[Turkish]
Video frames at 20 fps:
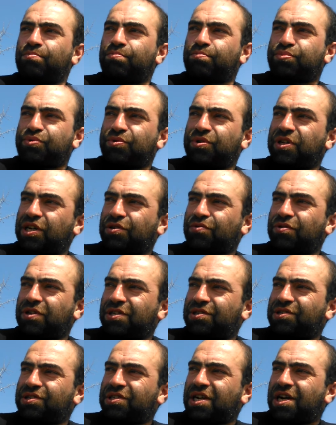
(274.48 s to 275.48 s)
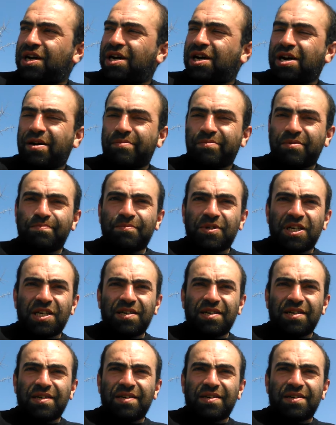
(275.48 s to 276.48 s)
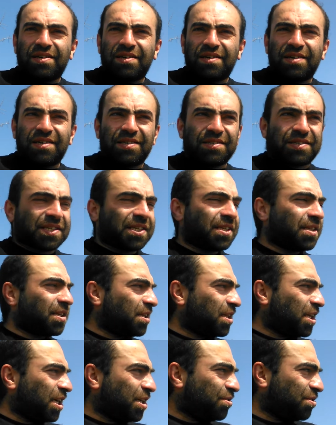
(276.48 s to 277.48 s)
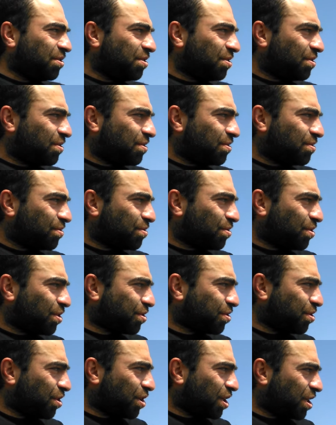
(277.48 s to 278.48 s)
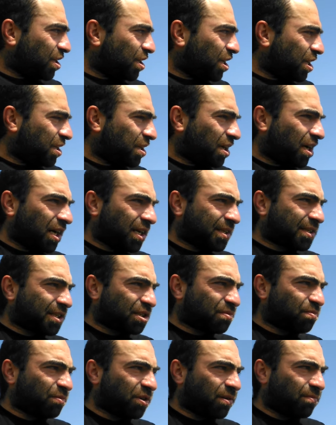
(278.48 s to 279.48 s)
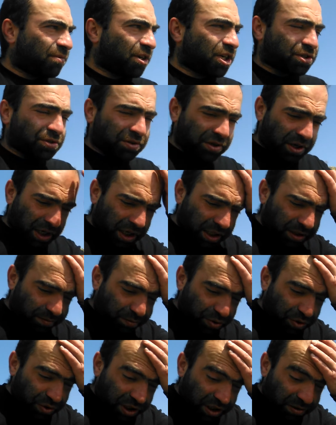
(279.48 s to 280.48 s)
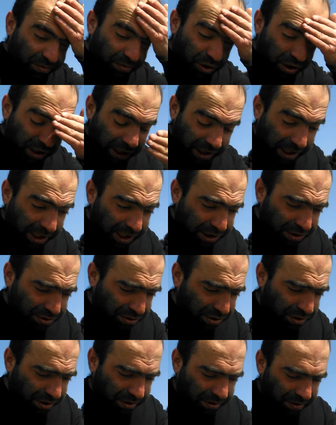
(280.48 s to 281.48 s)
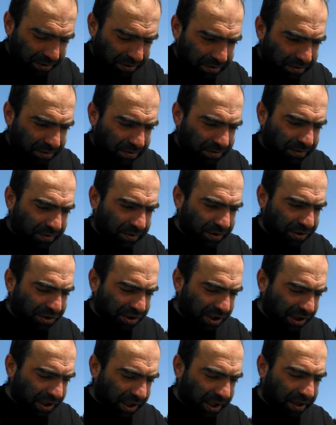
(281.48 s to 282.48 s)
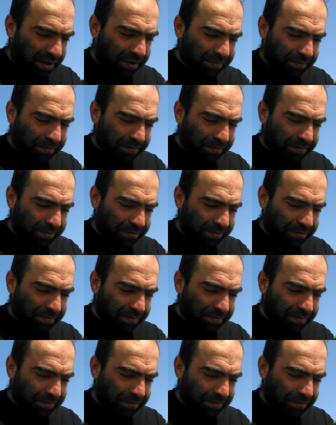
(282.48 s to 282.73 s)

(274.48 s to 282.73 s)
Bunlar olunca abim de e, sinirleniyor. Doktorla atışmaya başlıyor. Hani bunlar böyle geziyor ortada.